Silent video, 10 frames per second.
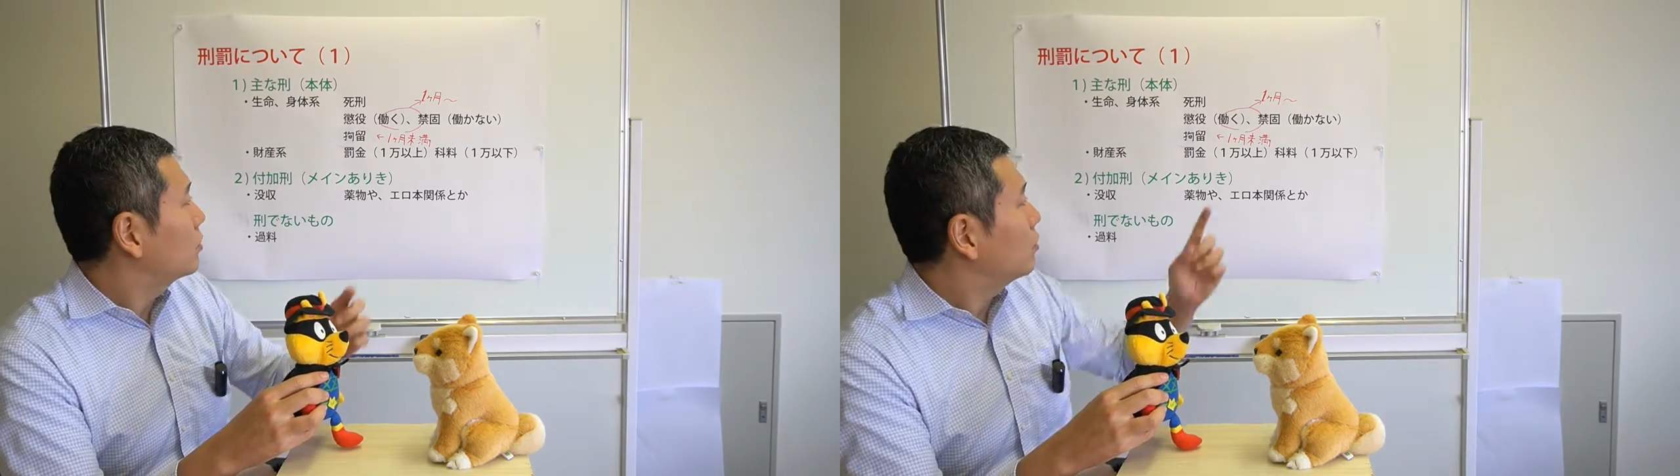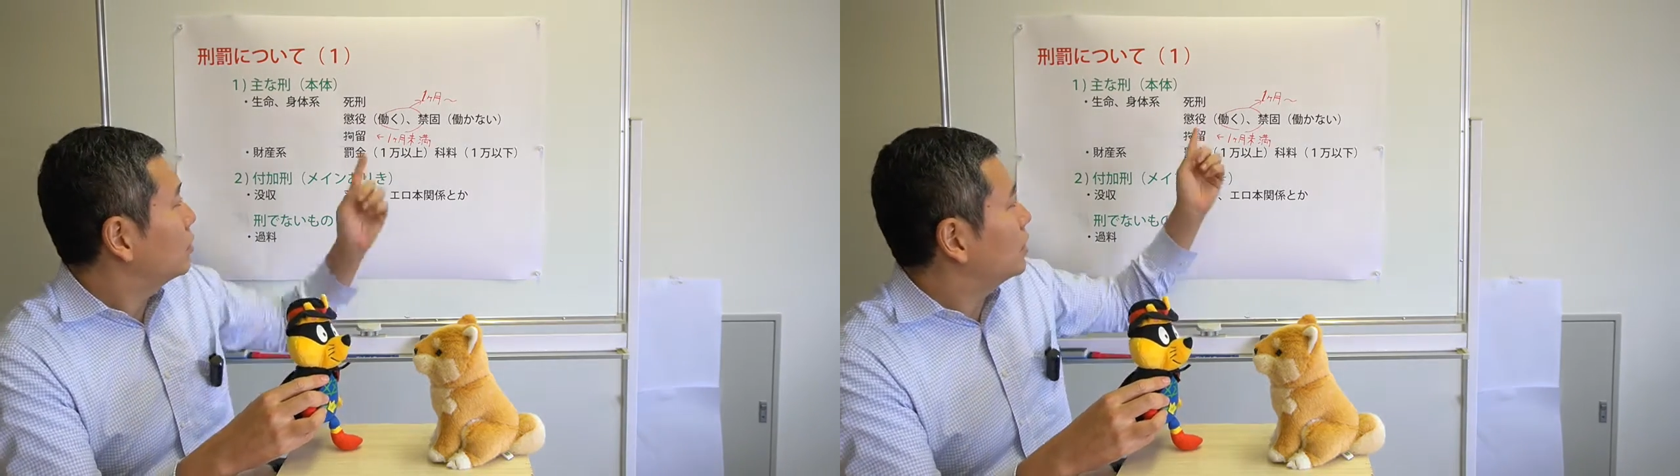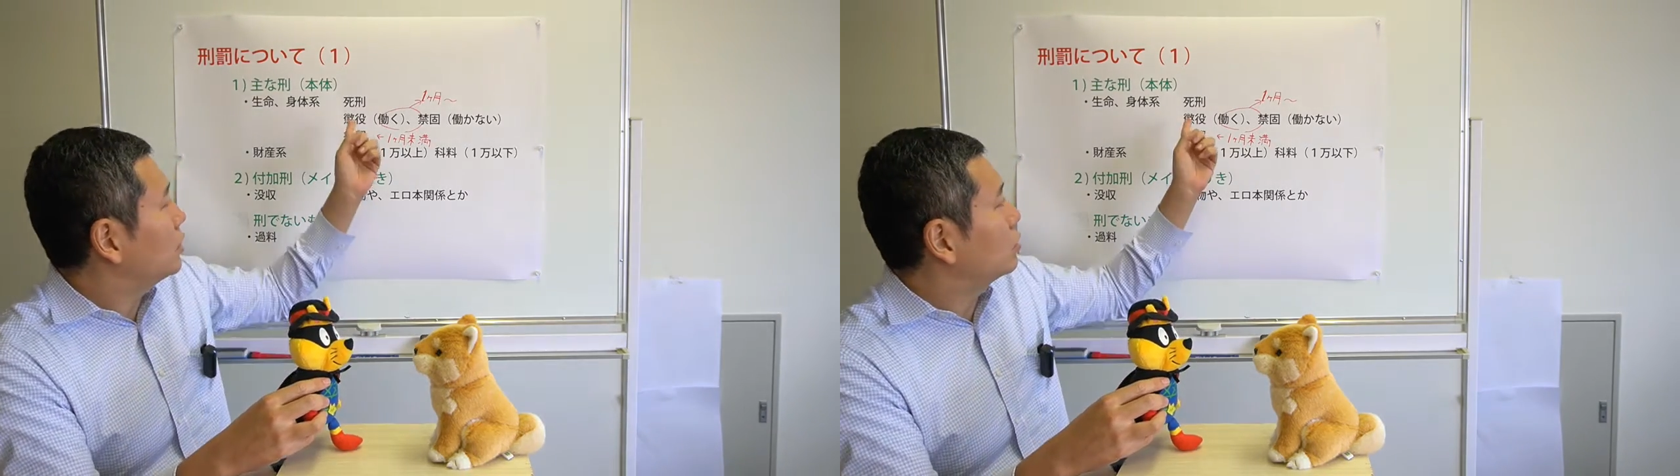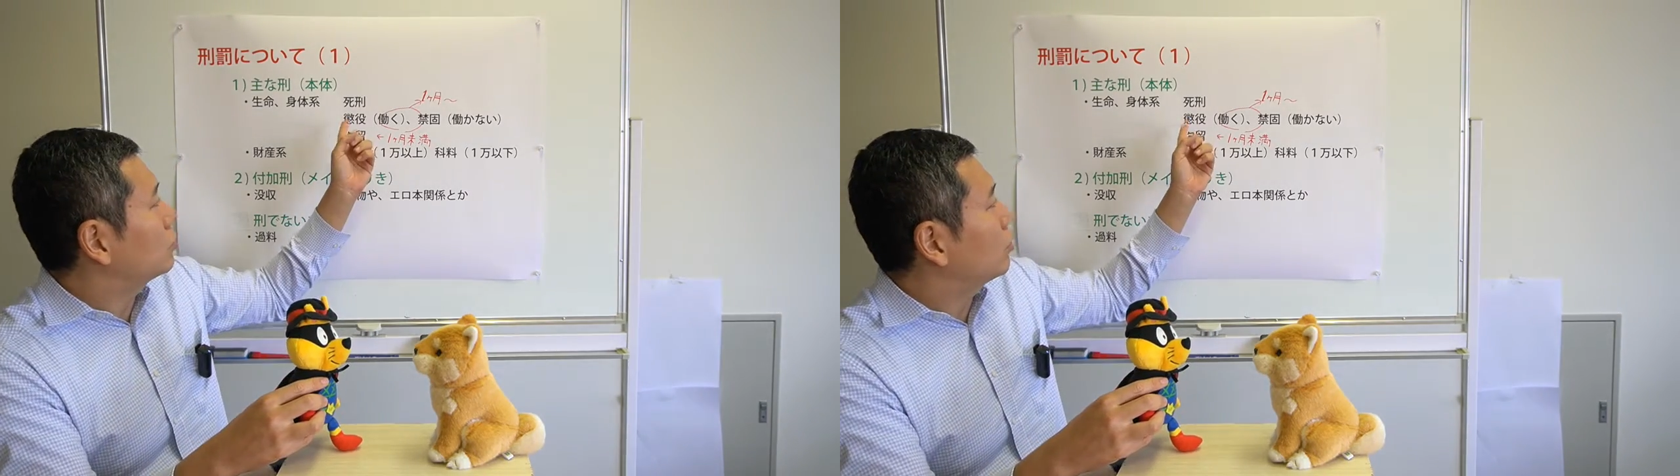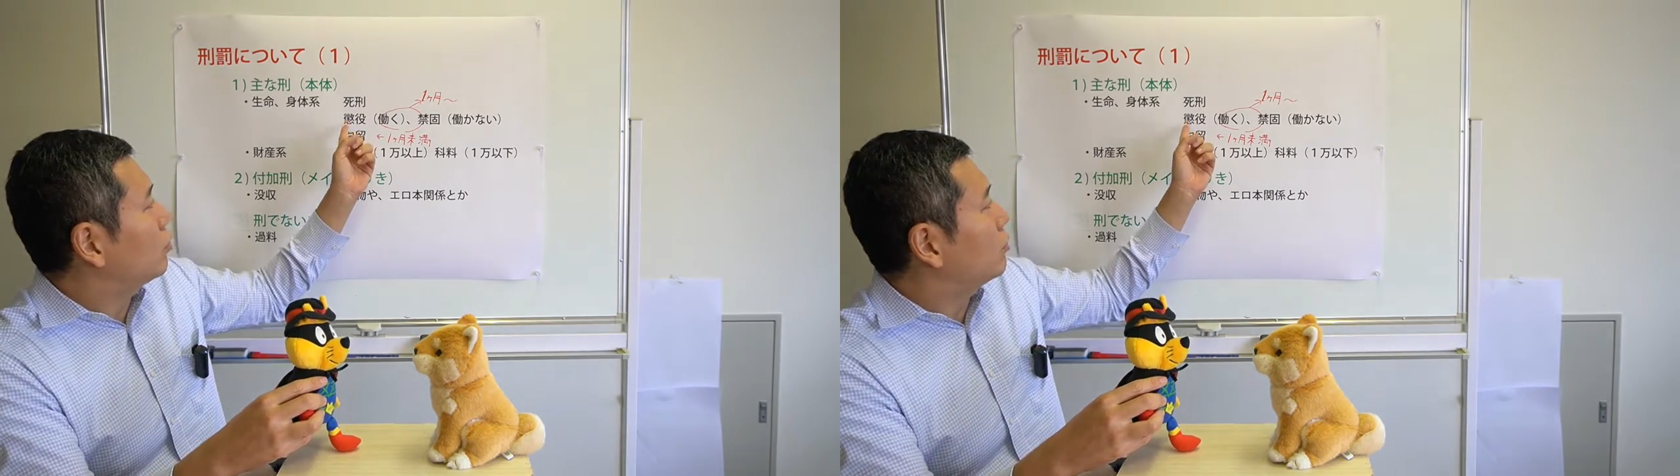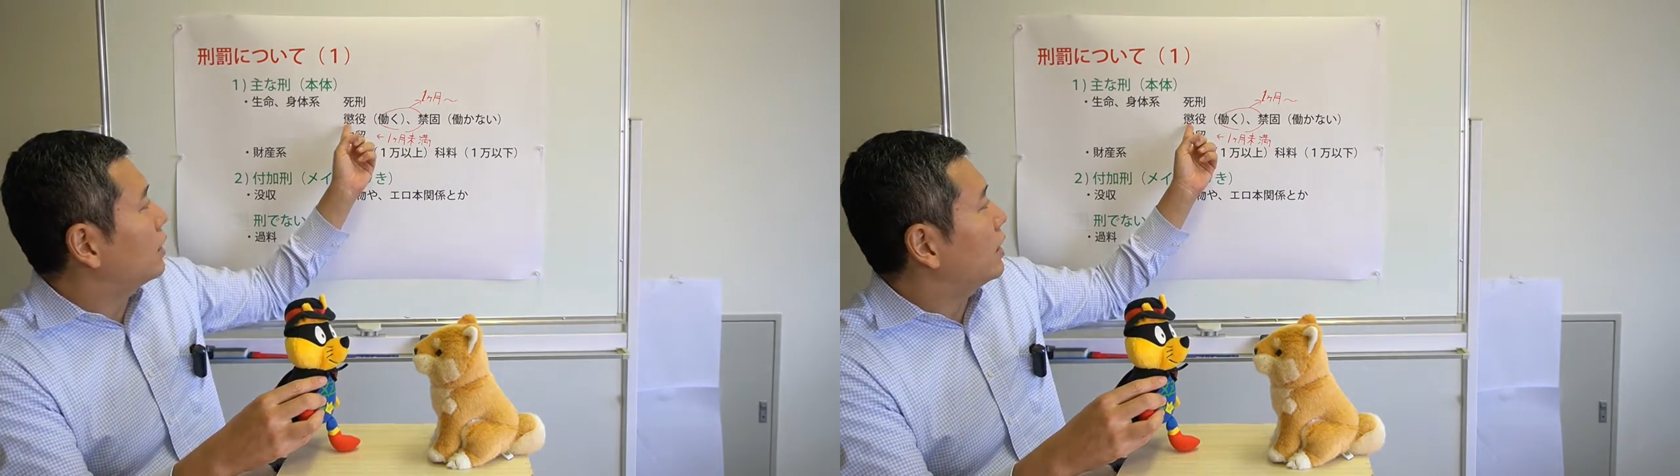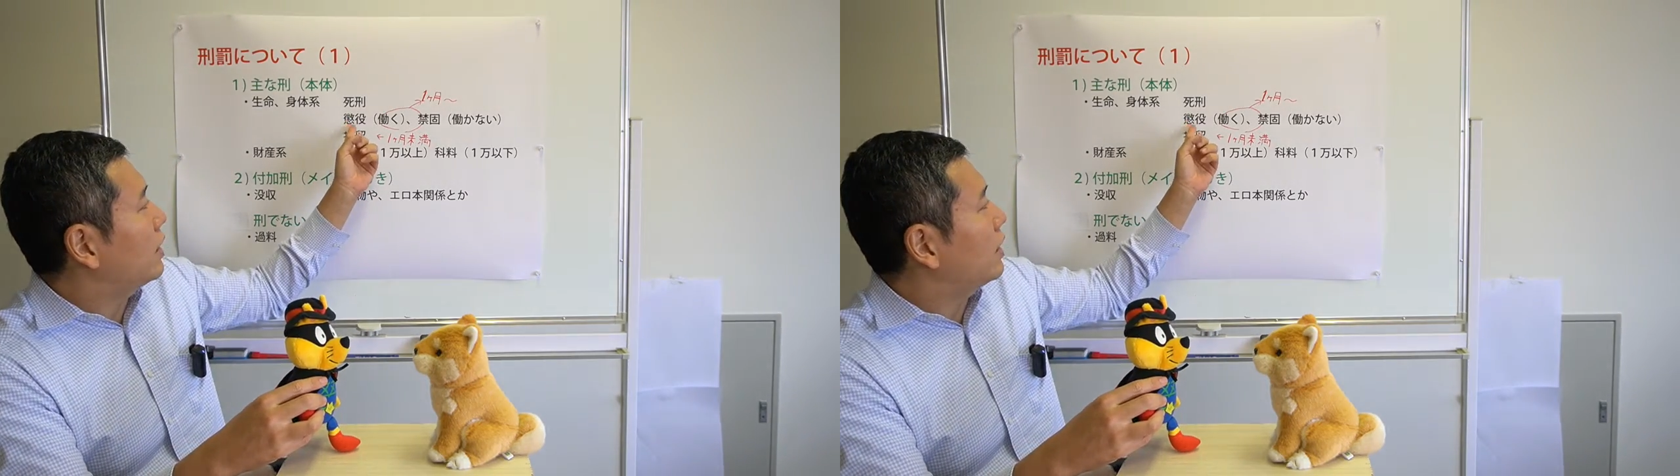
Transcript: これで言うとこれ